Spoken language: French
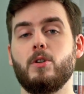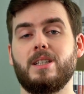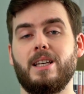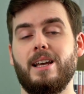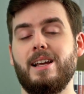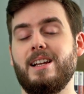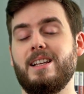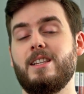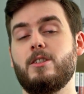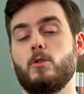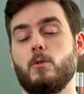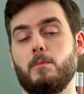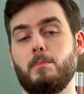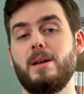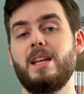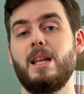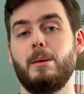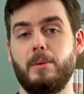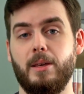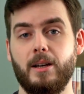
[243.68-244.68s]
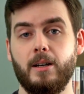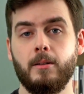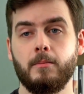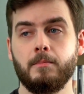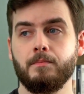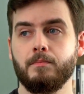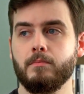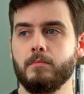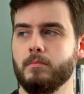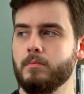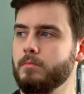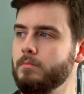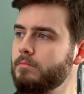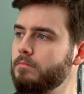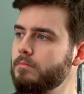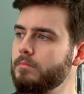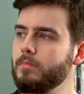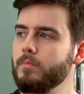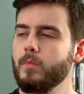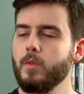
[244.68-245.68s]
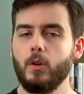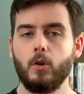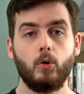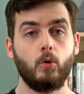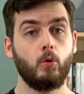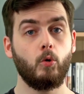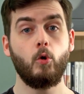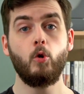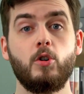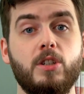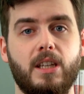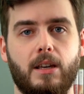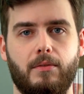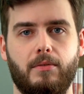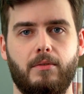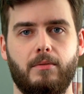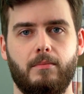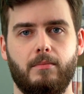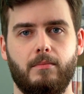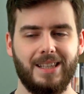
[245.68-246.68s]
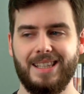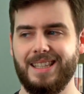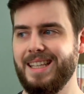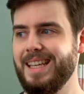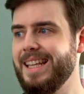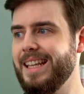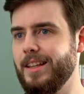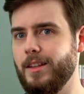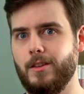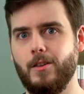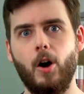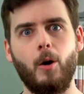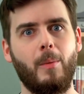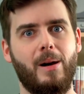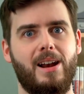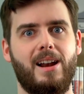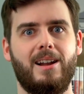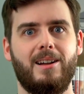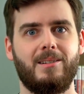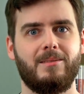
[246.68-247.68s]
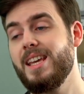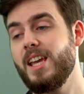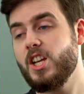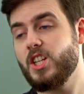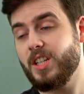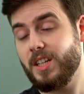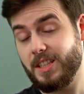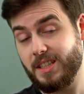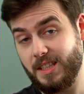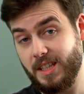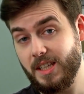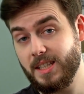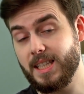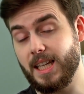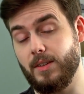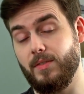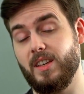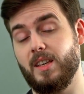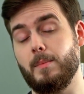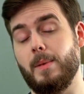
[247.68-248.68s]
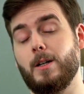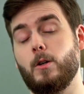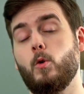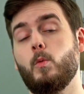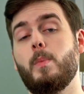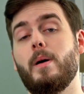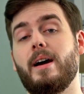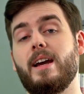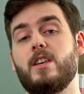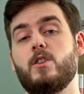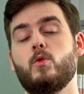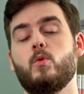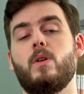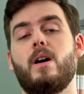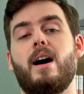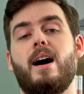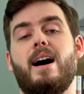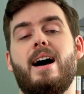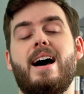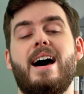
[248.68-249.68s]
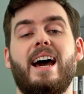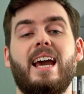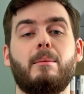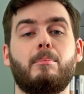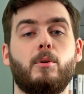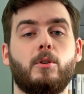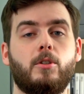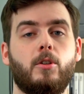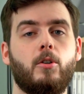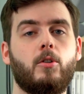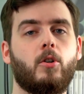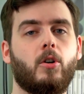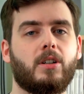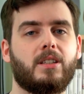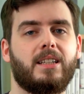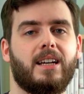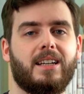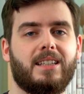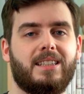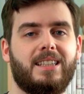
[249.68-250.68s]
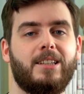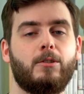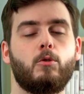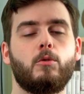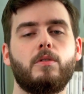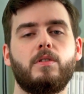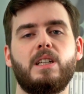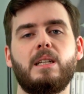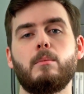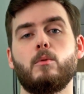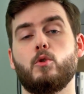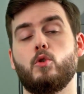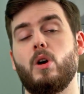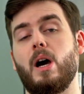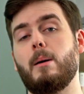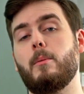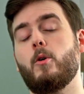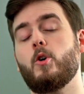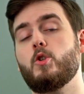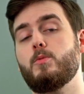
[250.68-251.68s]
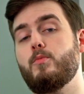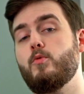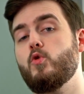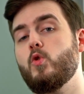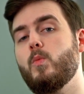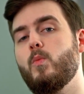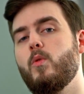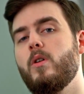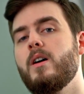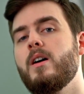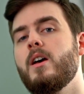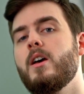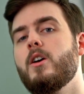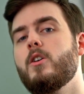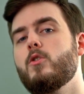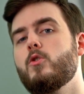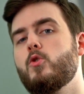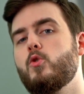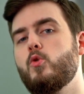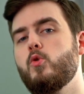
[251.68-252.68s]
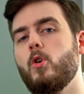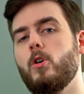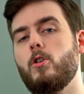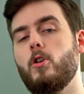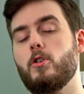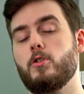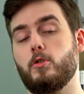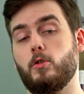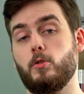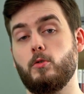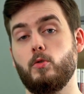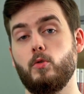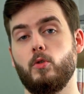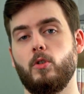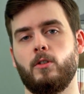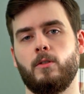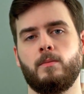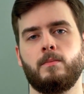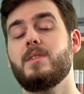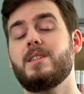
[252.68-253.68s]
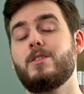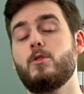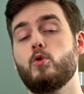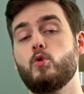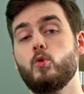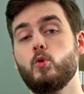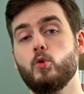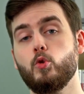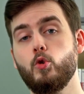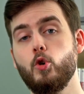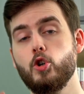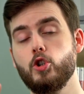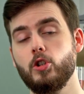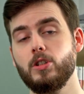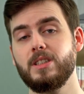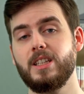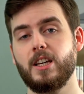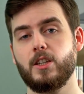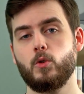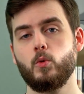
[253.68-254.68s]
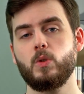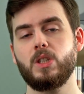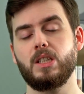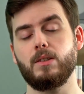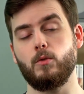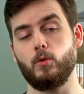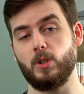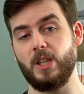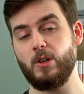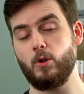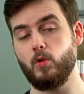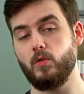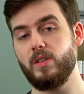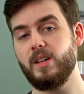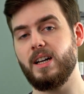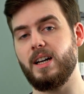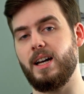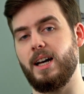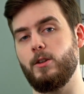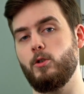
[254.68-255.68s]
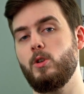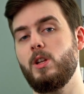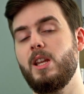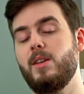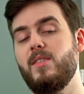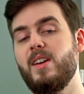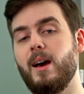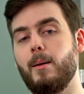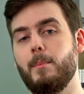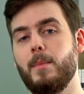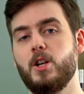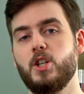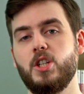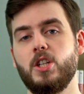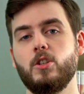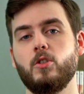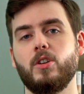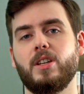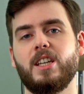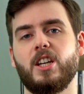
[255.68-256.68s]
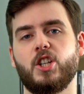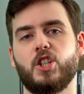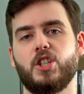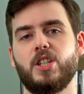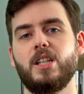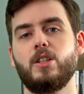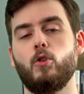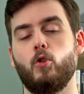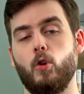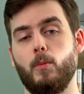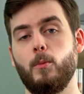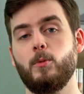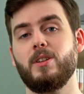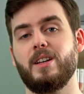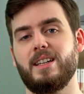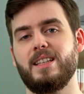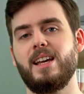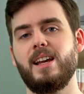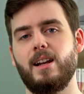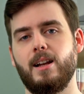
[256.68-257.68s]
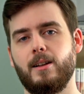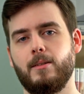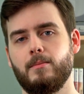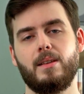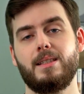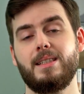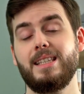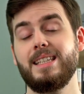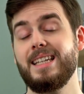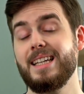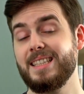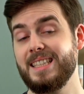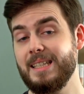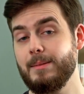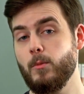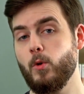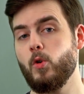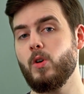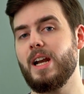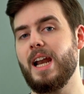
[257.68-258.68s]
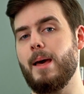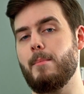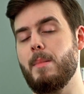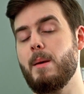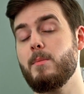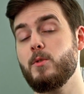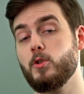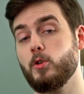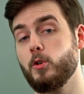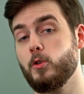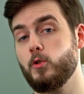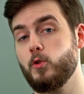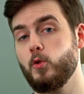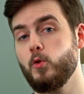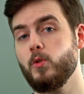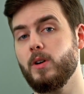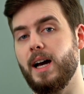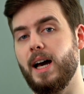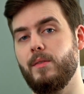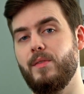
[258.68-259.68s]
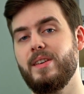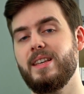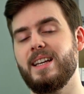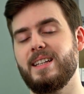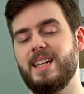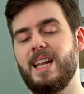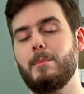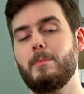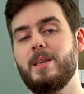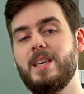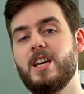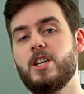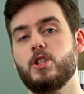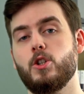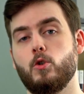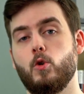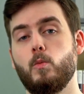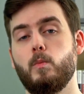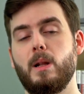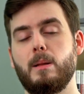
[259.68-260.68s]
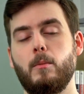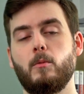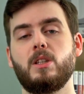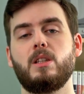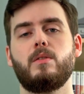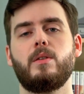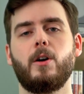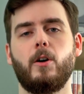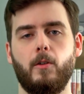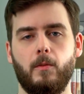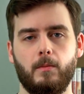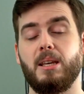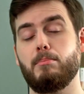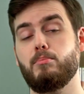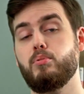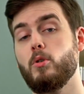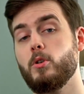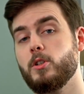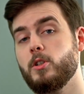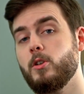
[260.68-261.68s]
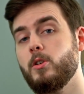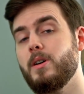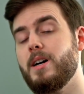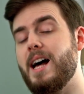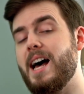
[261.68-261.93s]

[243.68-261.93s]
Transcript: que ça existe bel et bien, bien Osef. C'est normal. Et j'insiste avec ma comparaison à Harry Potter car ces deux films se rapprochent plus ou moins sur leur structure. Ce sont deux jeunes garçons qui vont découvrir un univers magique caché dans le monde réel. C'est quasiment la même structure avec un habillage complètement différent. Et pourtant,